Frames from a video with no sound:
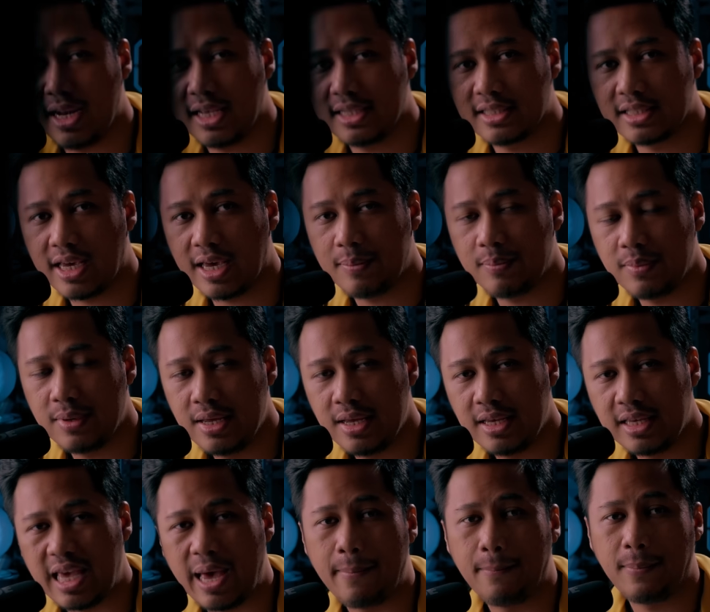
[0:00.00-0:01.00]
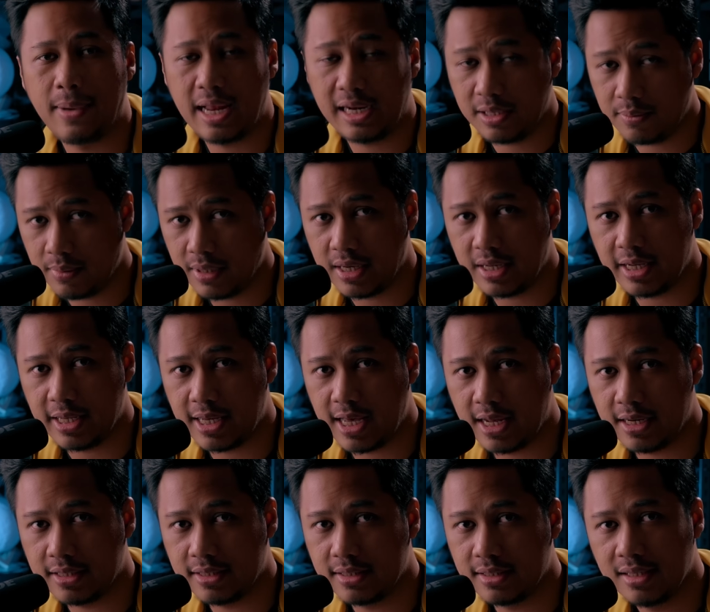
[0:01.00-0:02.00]
dashcam yang paling
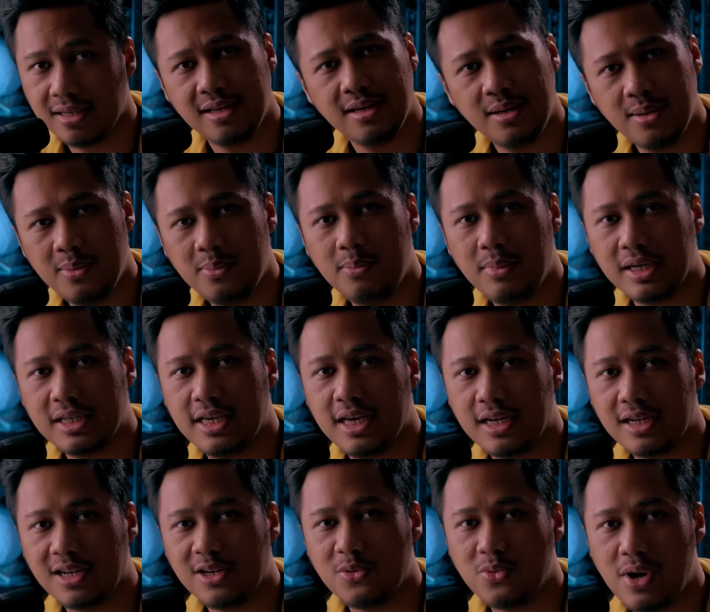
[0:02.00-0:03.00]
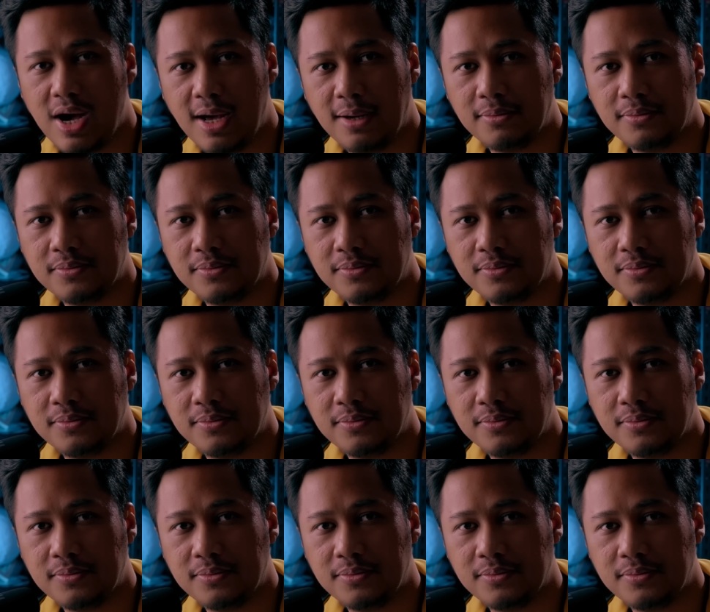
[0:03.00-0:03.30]
mengerikan bagian kedua.